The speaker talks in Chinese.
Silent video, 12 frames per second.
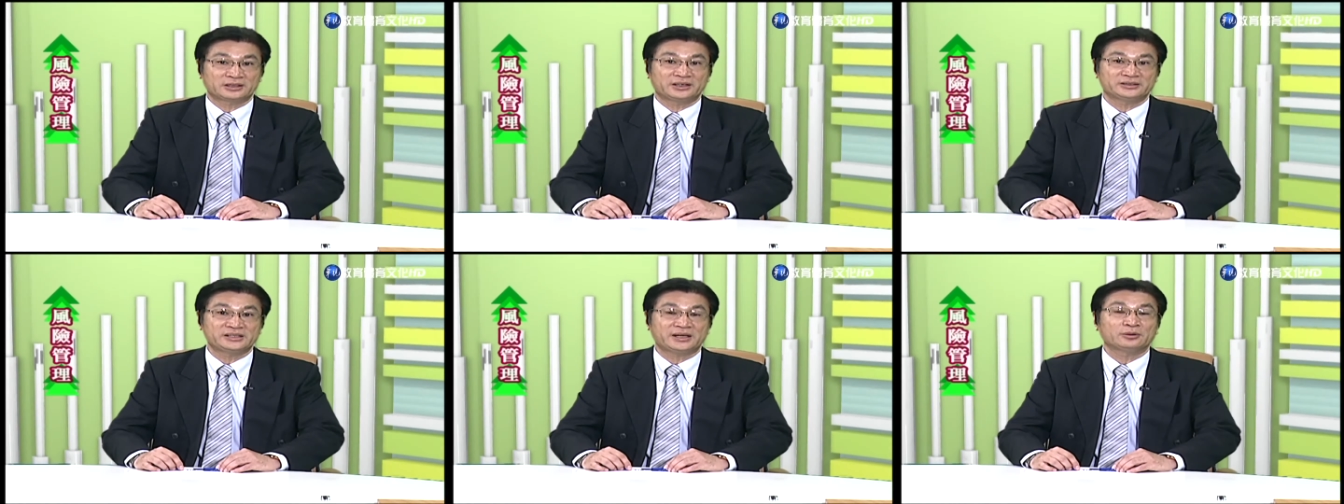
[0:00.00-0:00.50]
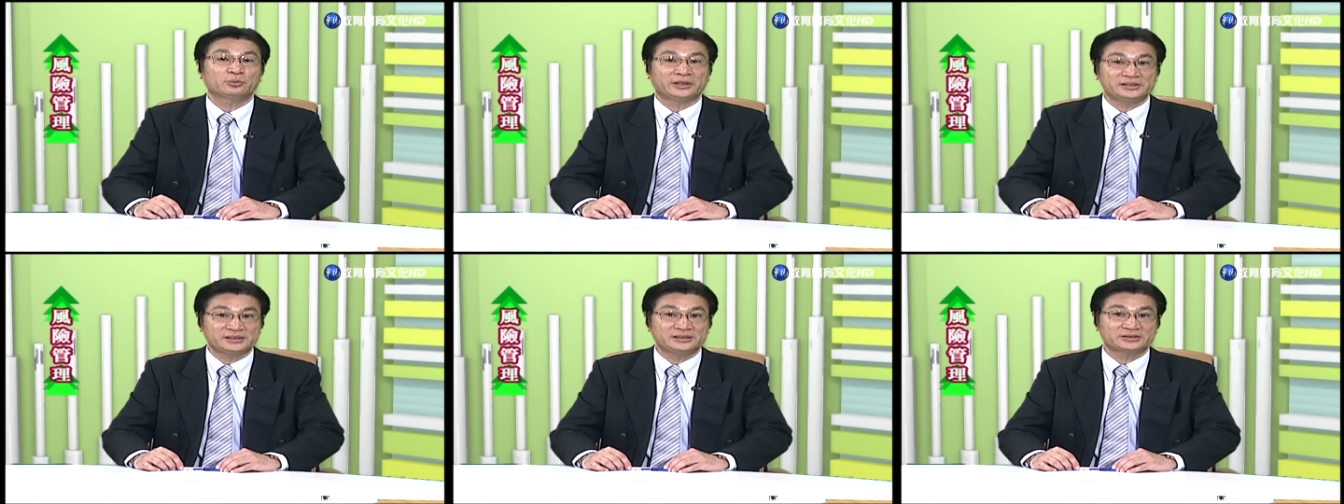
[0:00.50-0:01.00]
可见
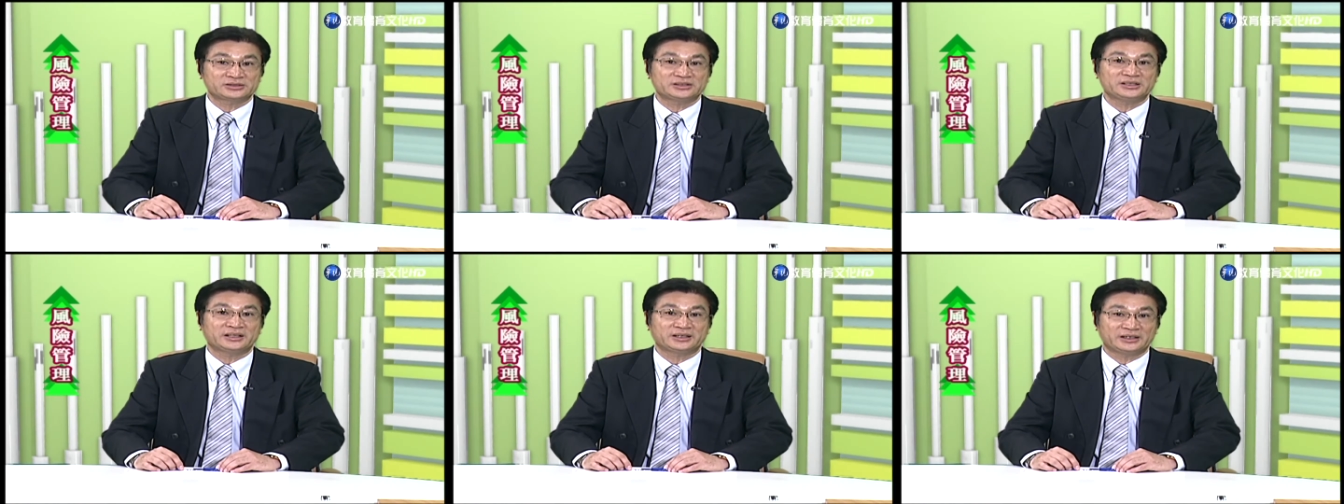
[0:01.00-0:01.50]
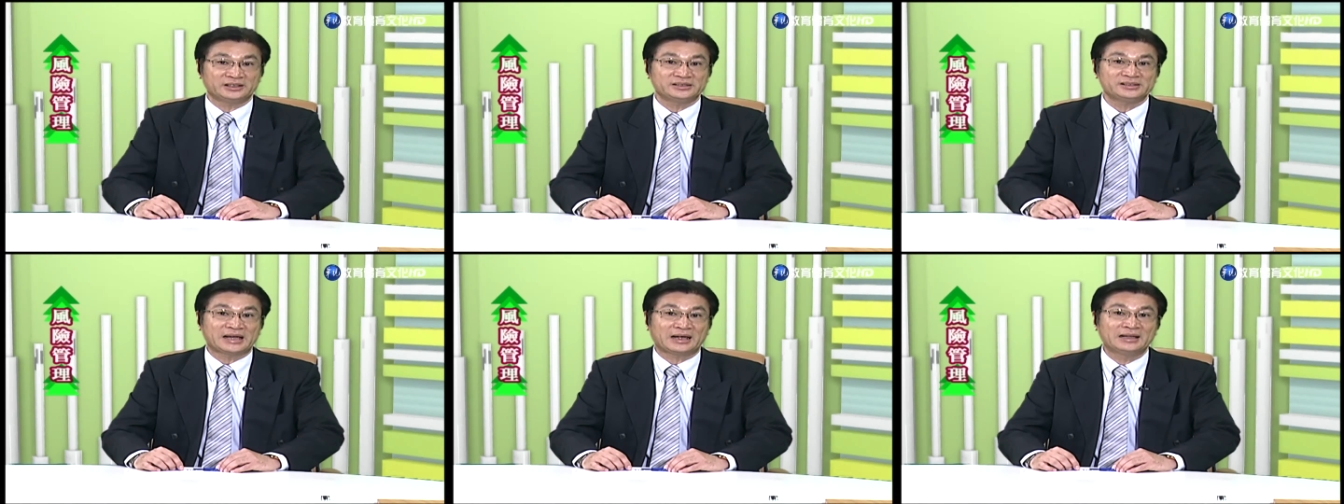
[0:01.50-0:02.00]
危机的事件的影
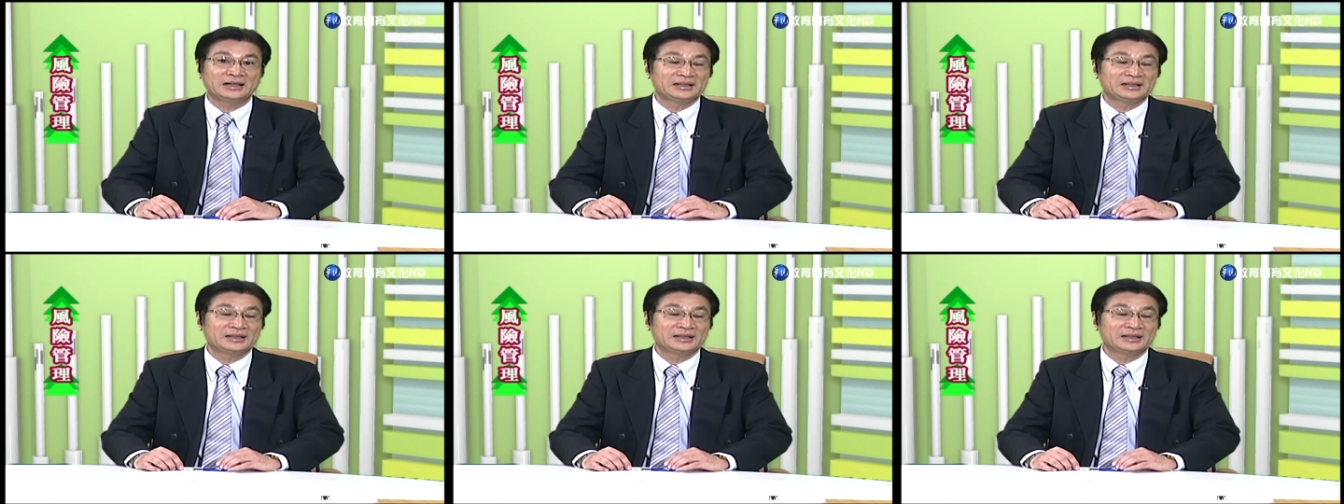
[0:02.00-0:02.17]
响。